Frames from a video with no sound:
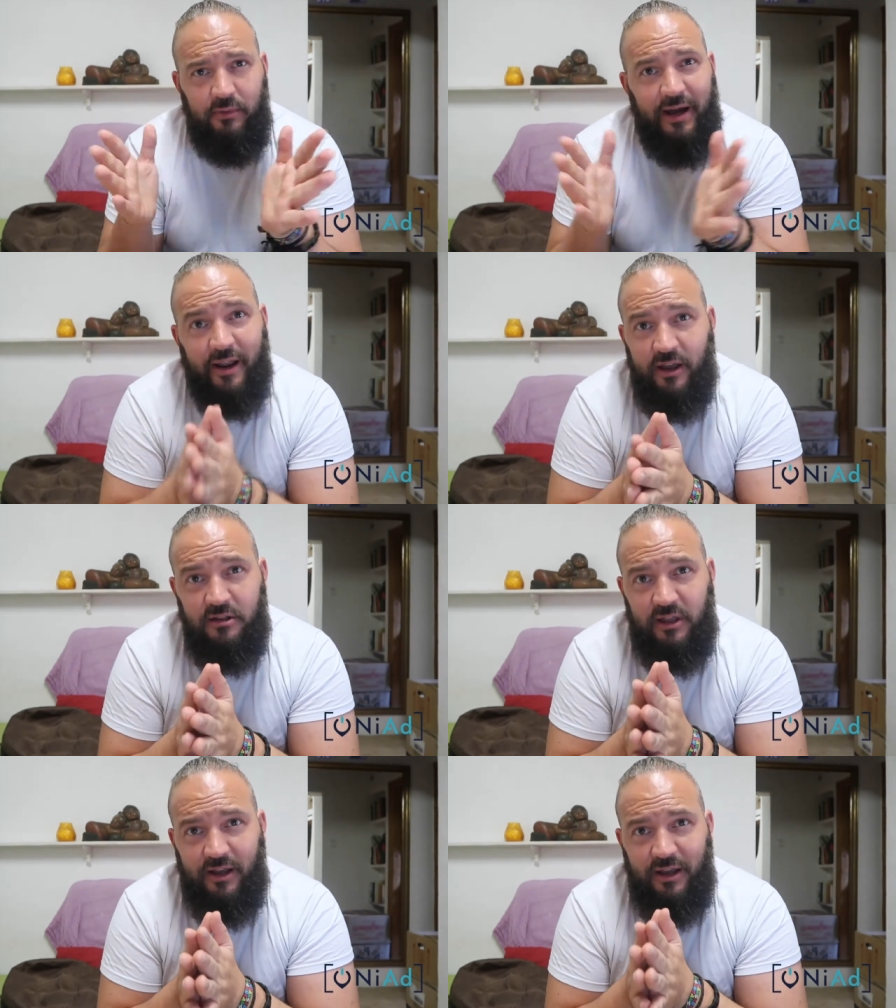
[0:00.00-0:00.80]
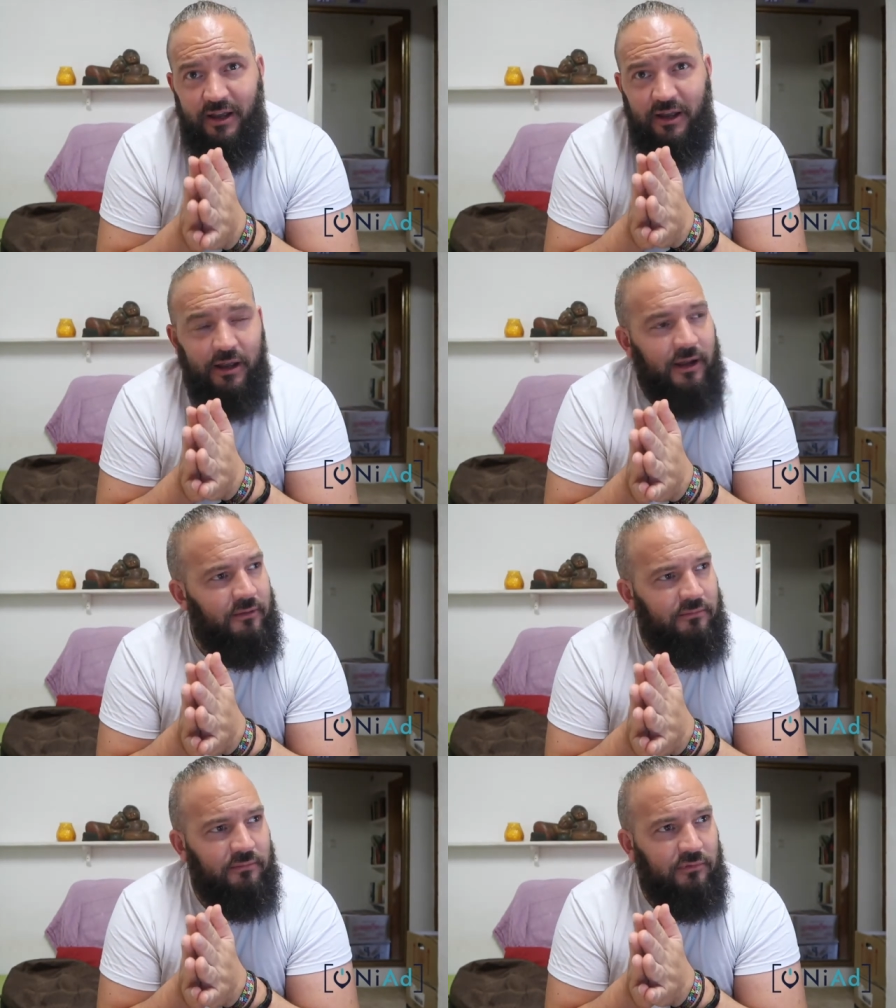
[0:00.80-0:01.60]
Hay gente
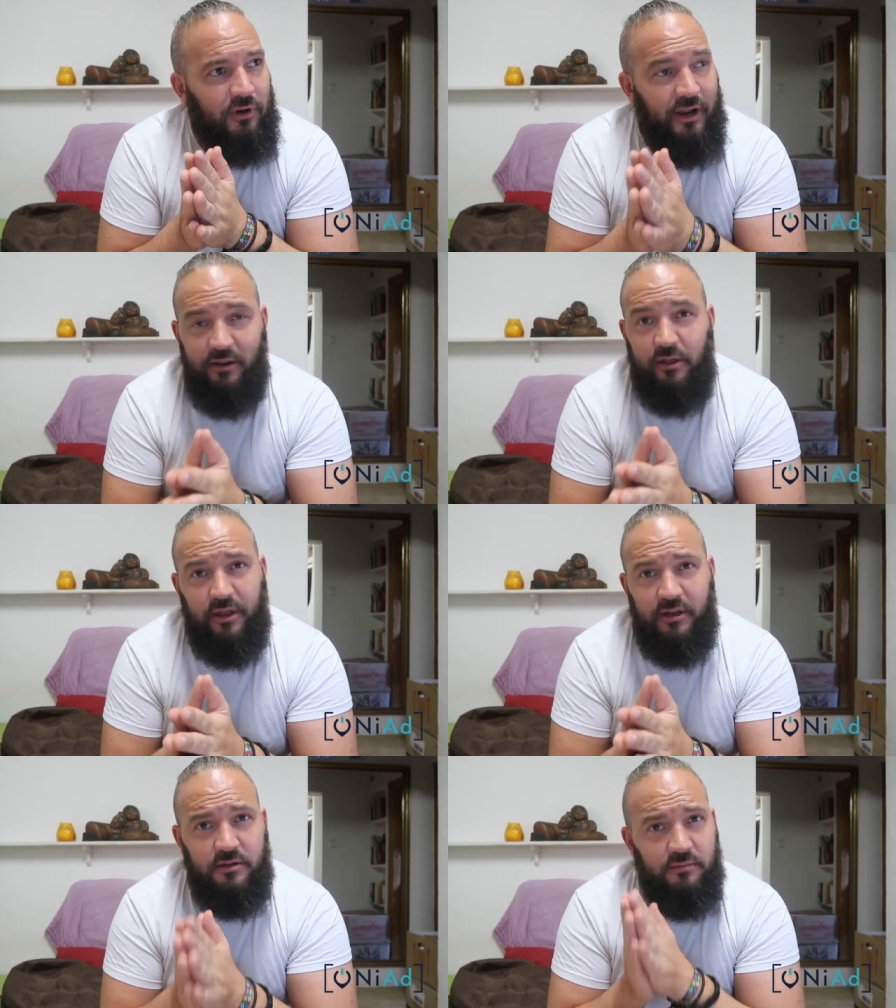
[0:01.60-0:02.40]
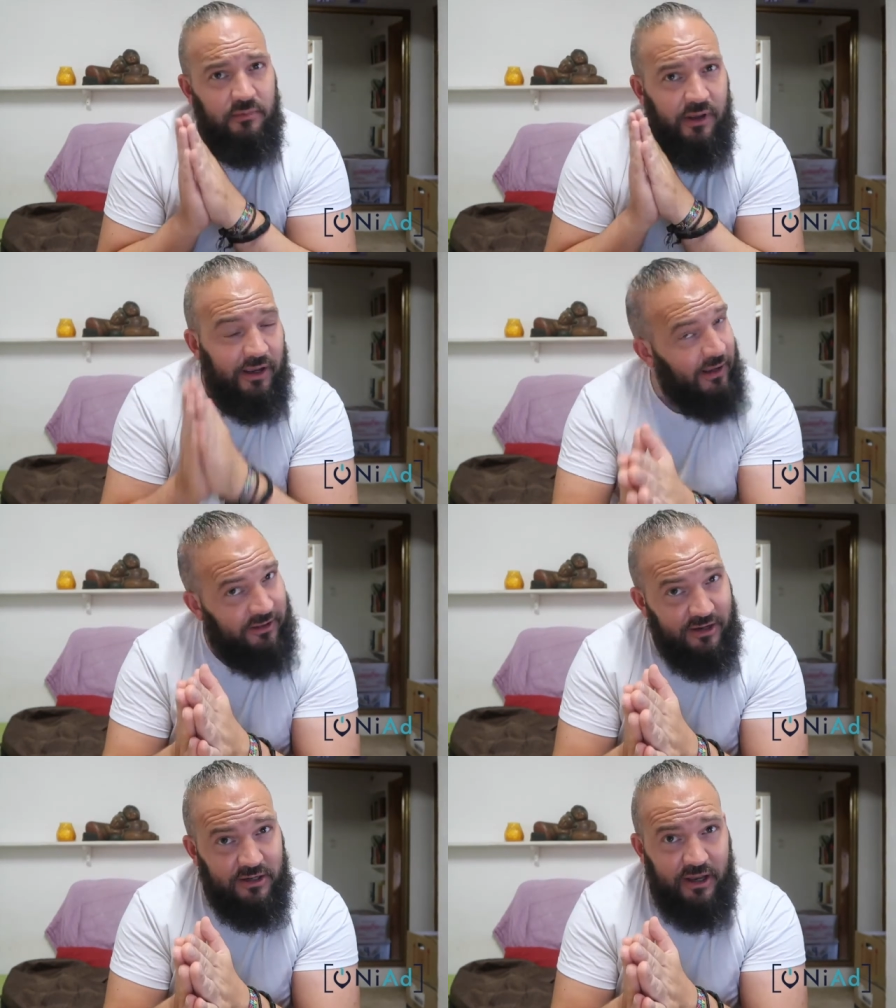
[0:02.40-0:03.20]
que le dices, eh,
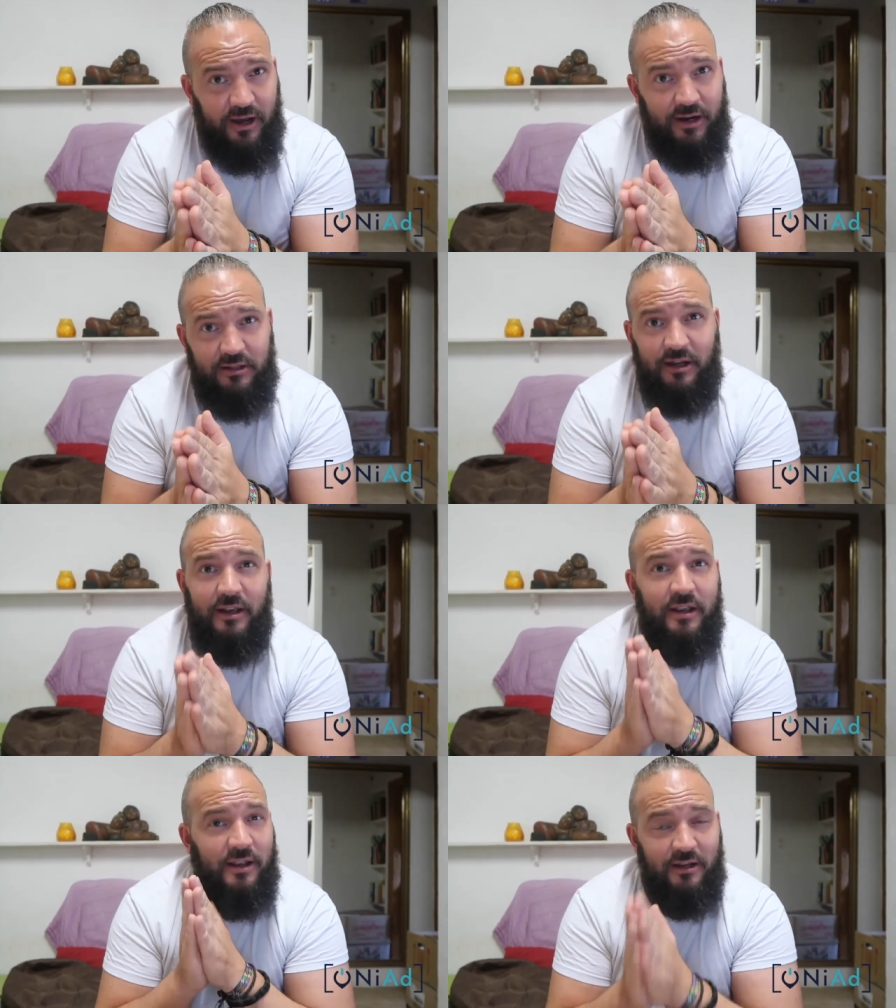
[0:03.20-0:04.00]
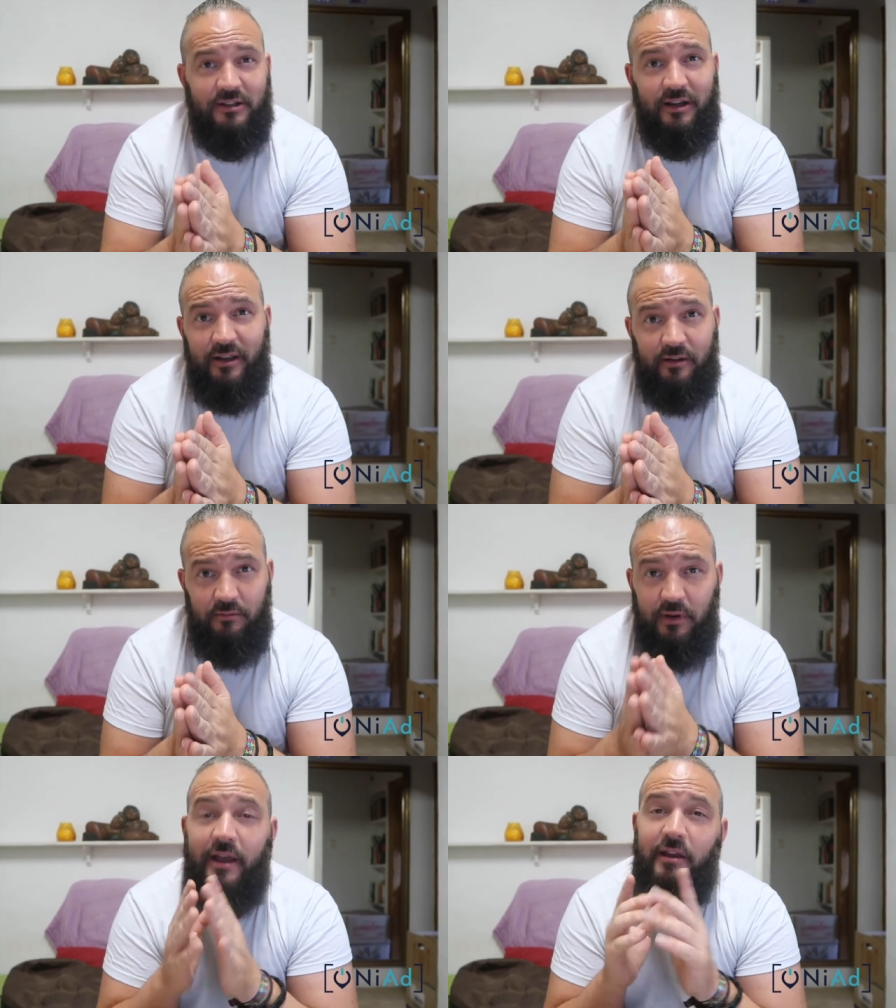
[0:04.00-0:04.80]
tienes que llegar hasta aquí y hasta aquí
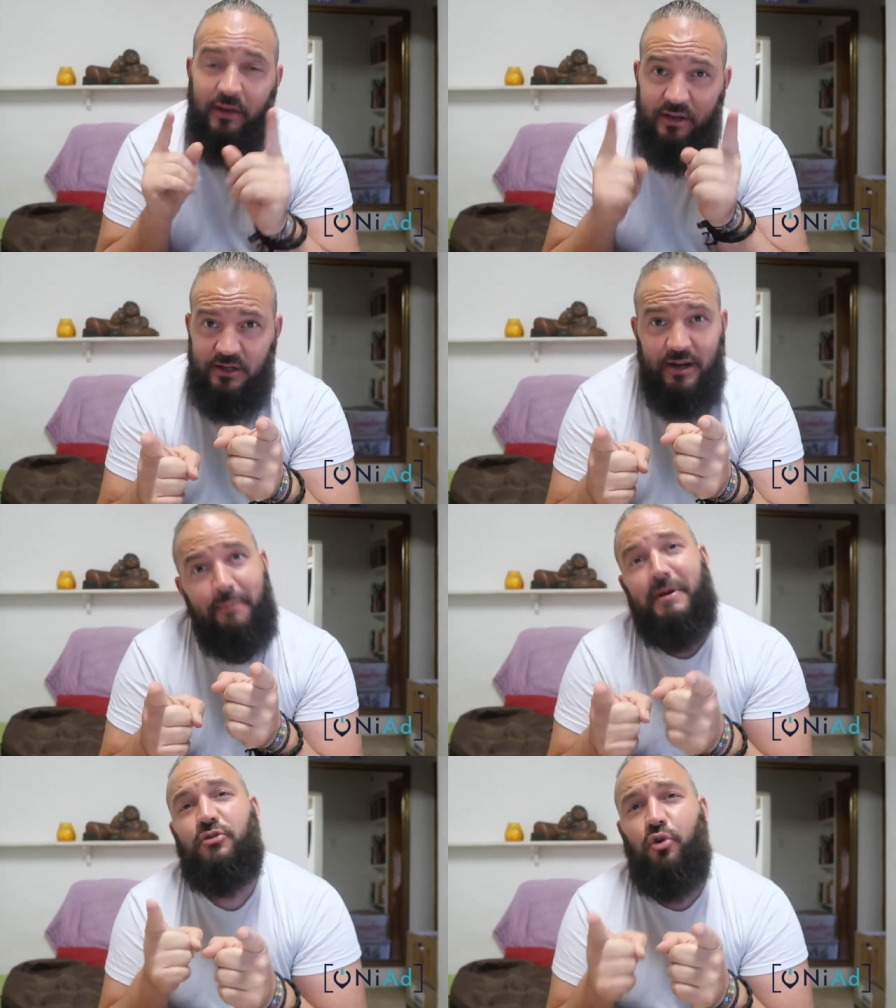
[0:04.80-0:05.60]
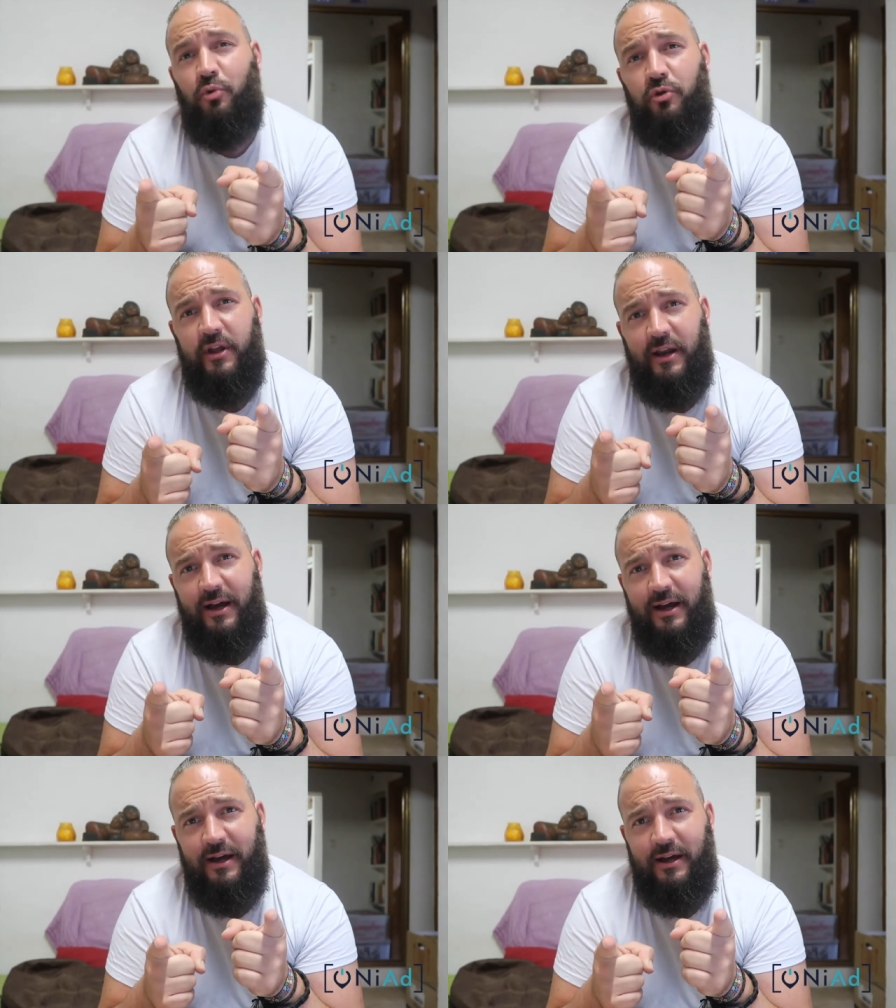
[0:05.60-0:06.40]
Ahí es la más común de
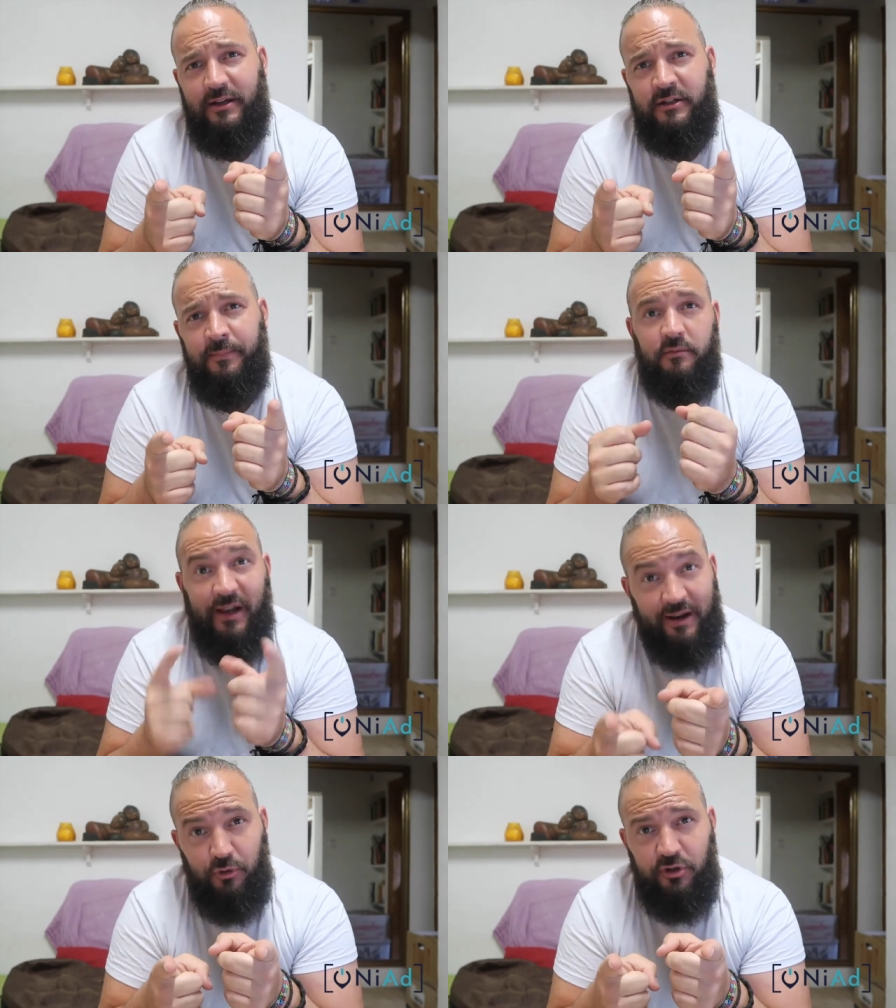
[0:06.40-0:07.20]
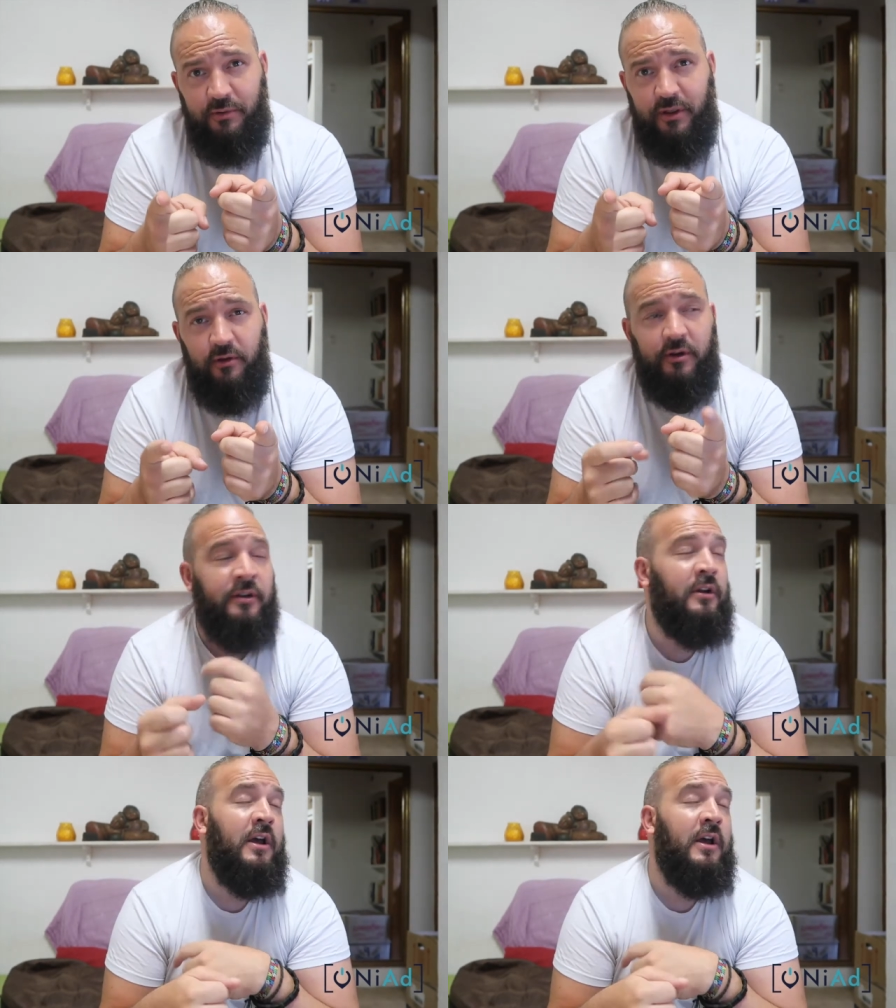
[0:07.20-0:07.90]
las, de las motivaciones.